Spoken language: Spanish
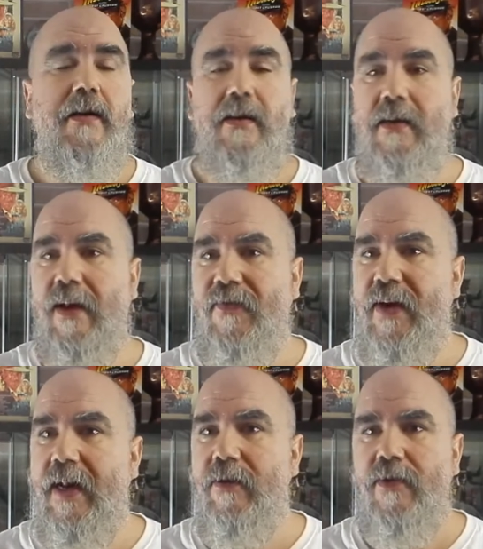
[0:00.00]
y al
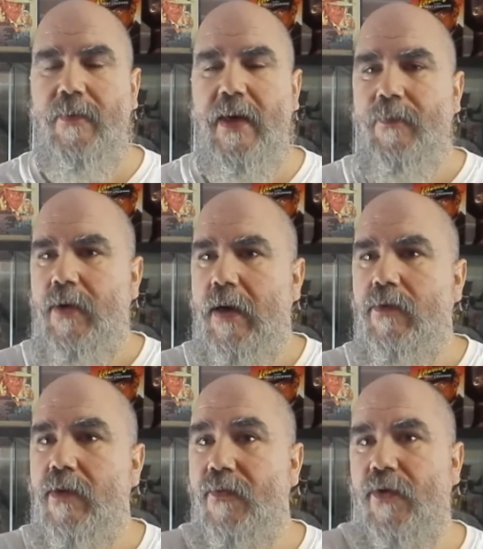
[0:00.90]
final, oye, mira, pues hago
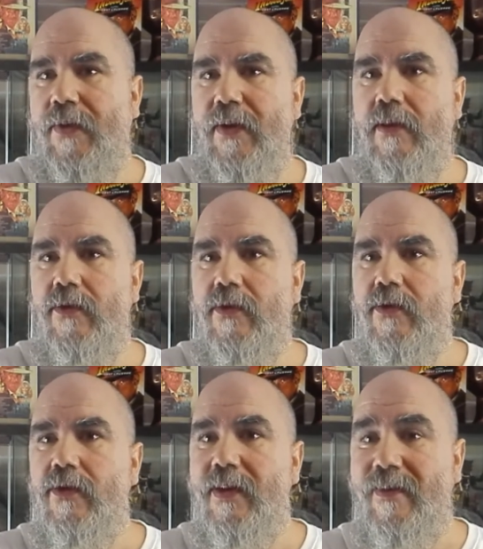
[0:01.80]
un
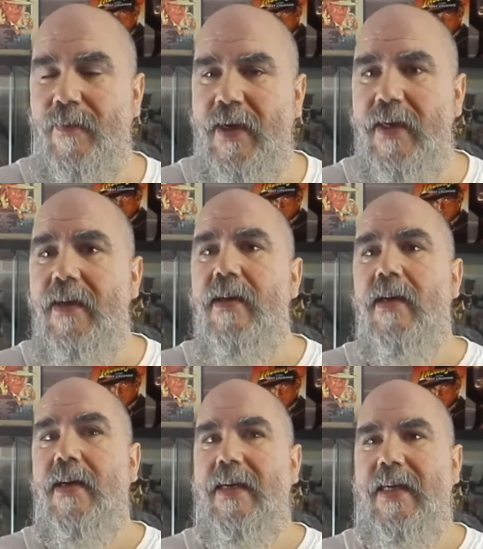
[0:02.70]
esfuercito este mes
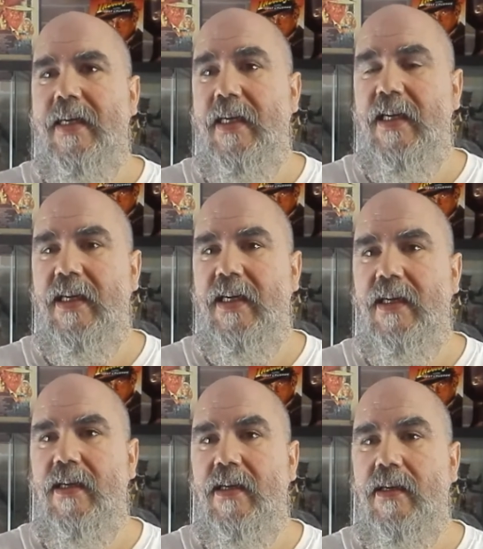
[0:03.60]

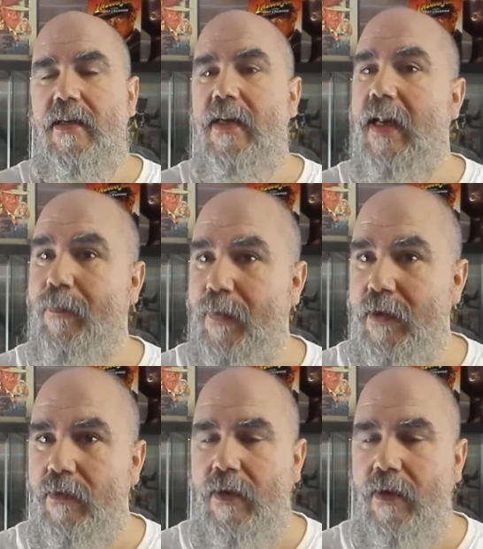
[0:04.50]
y, las pillo.